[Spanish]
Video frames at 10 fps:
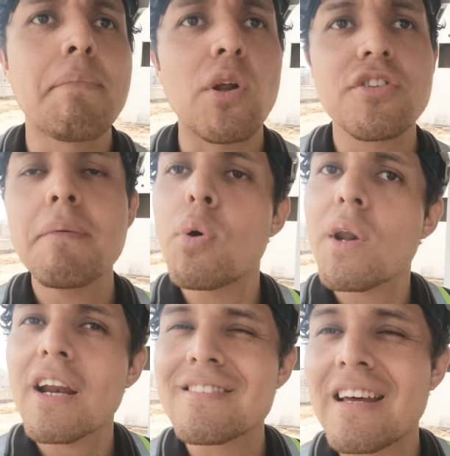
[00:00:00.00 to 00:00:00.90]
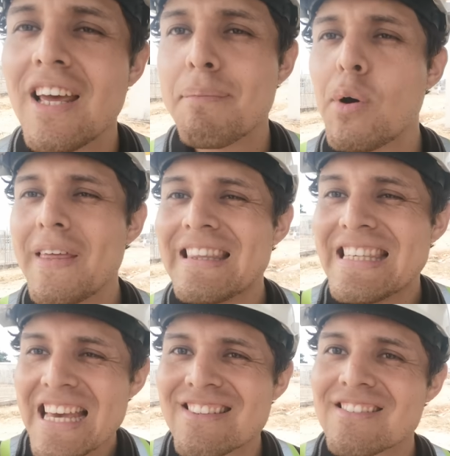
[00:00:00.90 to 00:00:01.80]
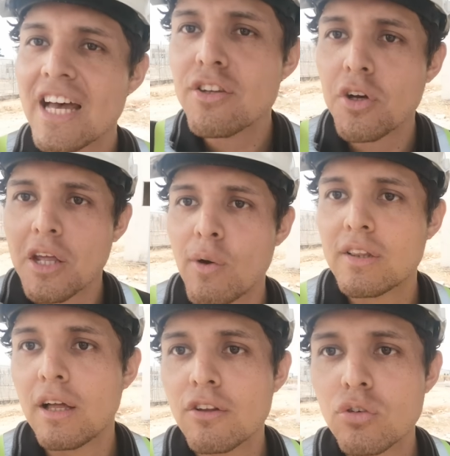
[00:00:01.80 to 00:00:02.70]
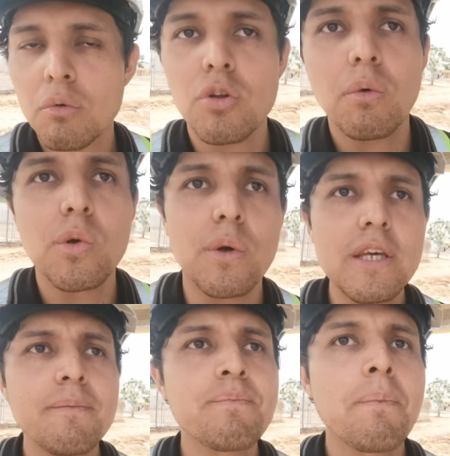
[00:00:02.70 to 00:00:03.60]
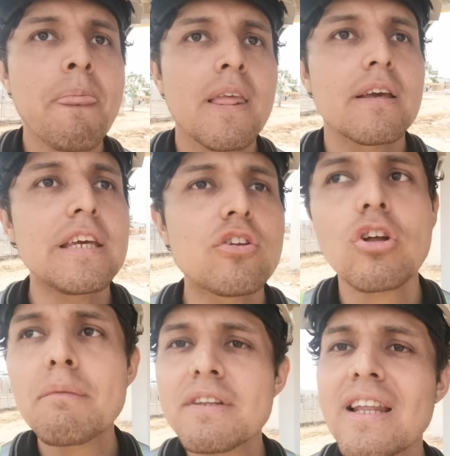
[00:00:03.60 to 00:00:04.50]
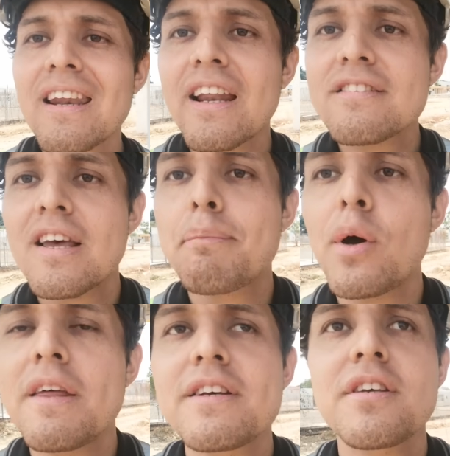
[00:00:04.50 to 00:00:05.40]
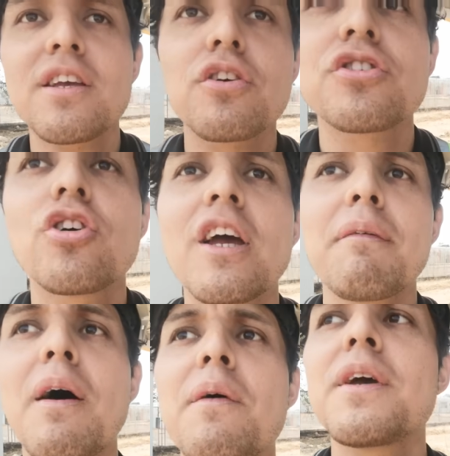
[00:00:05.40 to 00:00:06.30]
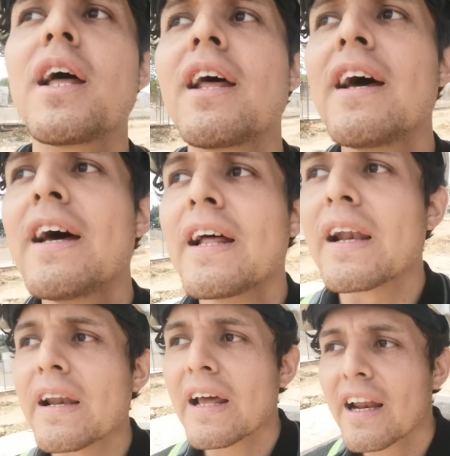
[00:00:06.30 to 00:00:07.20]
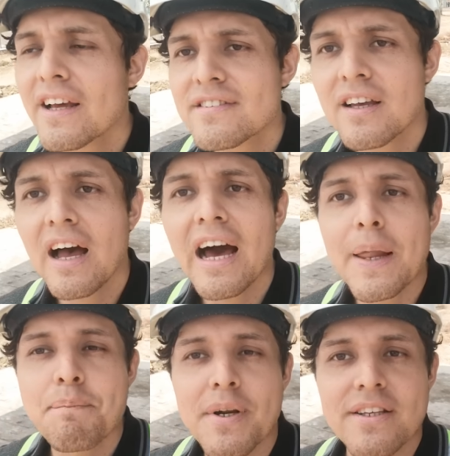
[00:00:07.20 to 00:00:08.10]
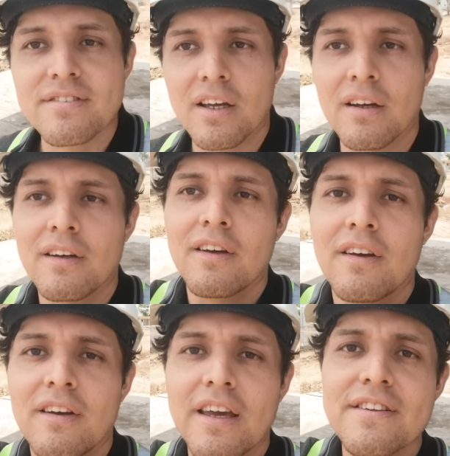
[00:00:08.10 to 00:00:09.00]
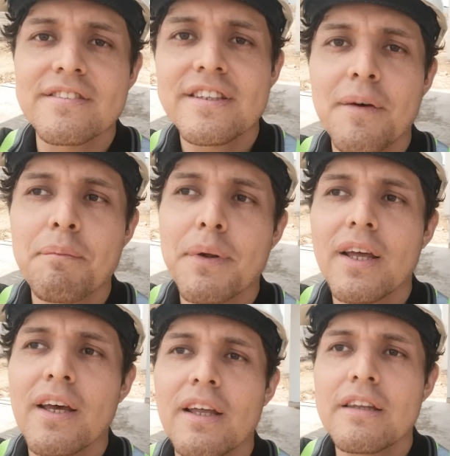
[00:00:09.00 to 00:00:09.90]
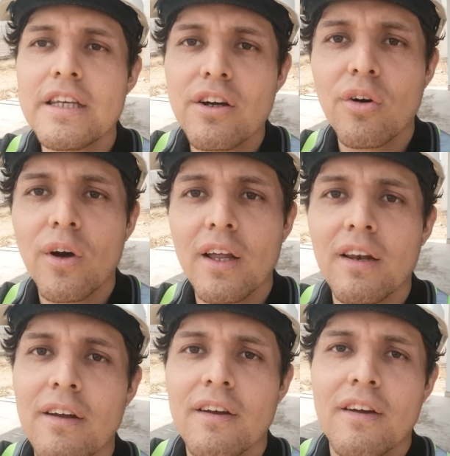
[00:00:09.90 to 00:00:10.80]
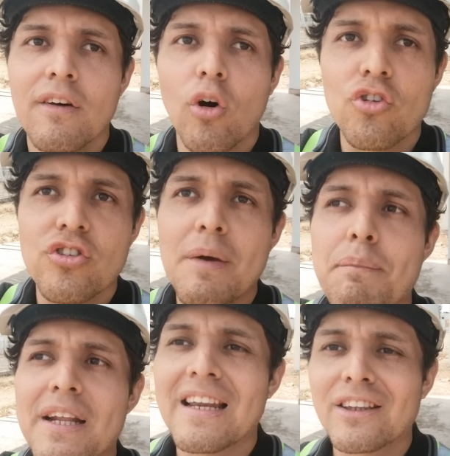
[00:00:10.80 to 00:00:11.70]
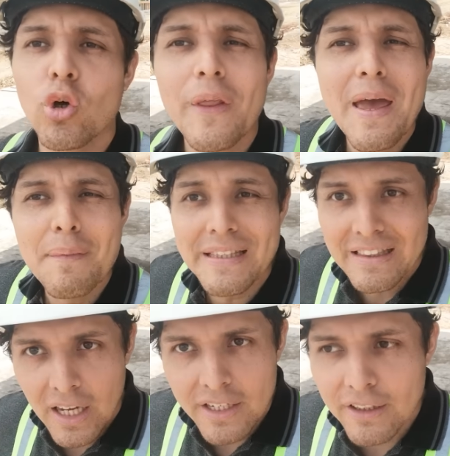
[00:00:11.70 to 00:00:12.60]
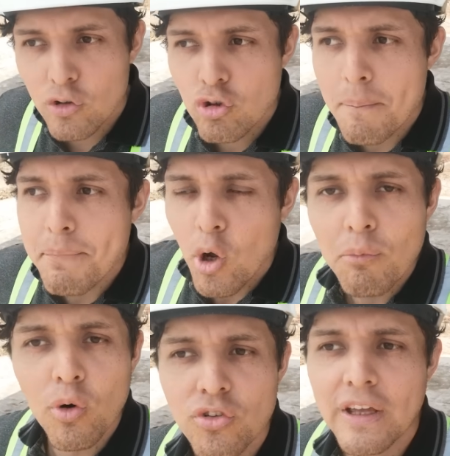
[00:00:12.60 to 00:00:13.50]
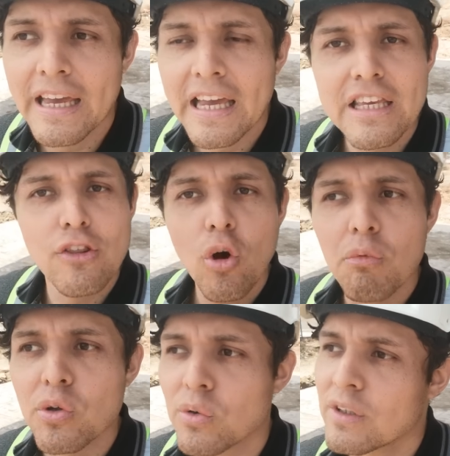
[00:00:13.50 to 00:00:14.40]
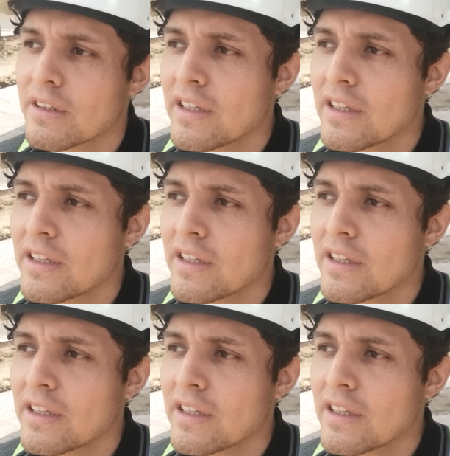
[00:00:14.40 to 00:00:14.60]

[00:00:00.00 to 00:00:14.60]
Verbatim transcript: Pero Cien Pong regresaría después de 10 años que no ha estado en WWE y no solamente regresa después de 10 años, sino que más bien regresa a la empresa que siempre dijo él o siempre trató de evitar, incluso en promos en AEW.